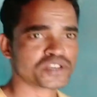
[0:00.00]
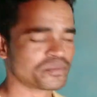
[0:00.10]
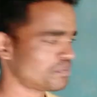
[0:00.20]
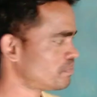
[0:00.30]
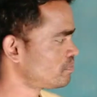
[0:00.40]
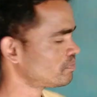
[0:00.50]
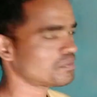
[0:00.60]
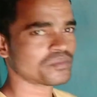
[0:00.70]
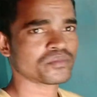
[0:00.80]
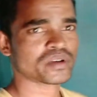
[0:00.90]
सब
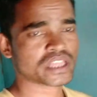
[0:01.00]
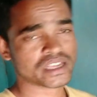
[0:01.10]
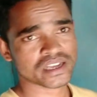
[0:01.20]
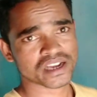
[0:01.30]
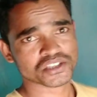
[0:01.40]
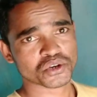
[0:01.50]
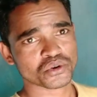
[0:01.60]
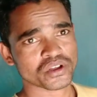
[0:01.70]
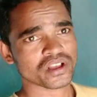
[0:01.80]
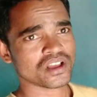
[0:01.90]
बताइएगा
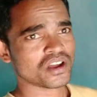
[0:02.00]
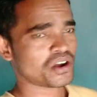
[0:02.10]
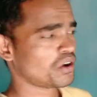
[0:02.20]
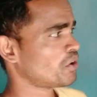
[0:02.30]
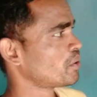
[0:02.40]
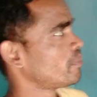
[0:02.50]
जरूर और